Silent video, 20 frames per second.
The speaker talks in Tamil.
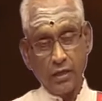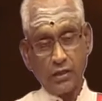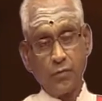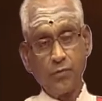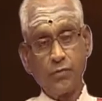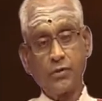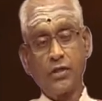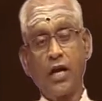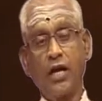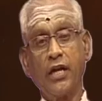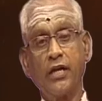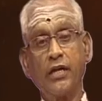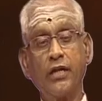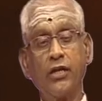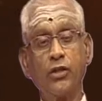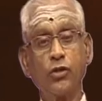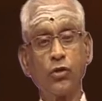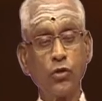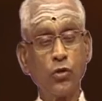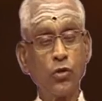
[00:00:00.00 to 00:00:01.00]

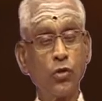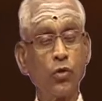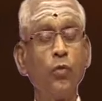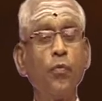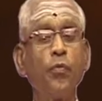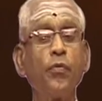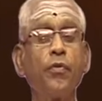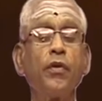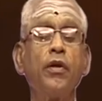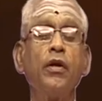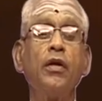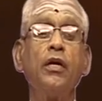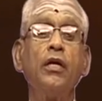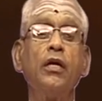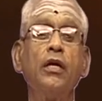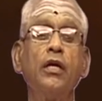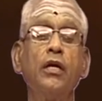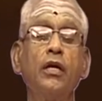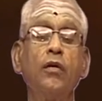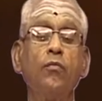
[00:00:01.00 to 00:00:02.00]
சம்சாரிகள் சொல்கிறோம்
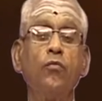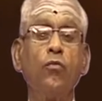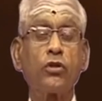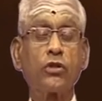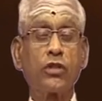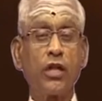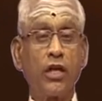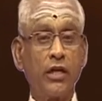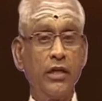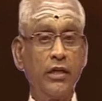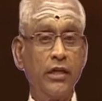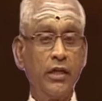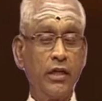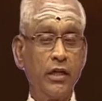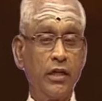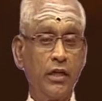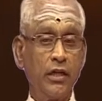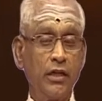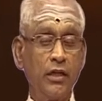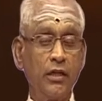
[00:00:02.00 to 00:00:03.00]
முக்தர்கள்
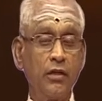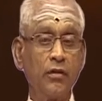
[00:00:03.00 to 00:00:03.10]
என்று